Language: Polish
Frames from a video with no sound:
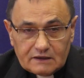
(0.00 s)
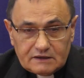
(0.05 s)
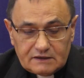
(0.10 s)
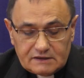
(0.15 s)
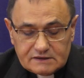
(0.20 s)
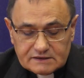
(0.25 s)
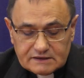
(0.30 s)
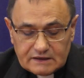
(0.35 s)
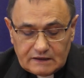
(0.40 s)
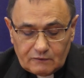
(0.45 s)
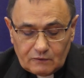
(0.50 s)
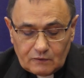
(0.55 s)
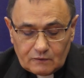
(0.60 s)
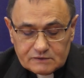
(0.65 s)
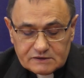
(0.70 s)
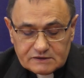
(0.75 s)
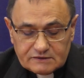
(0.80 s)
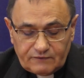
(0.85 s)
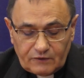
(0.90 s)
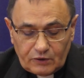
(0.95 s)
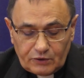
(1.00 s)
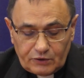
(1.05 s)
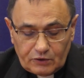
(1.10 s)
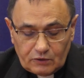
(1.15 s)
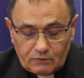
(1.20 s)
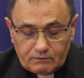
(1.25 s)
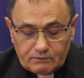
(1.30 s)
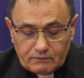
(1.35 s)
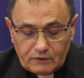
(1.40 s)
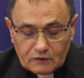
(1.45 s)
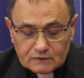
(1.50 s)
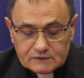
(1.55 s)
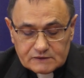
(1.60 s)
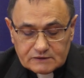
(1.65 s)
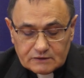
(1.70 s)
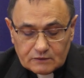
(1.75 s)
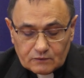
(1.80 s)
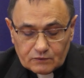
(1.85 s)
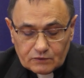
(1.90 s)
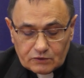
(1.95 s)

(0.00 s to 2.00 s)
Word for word: i całą swoją mocą.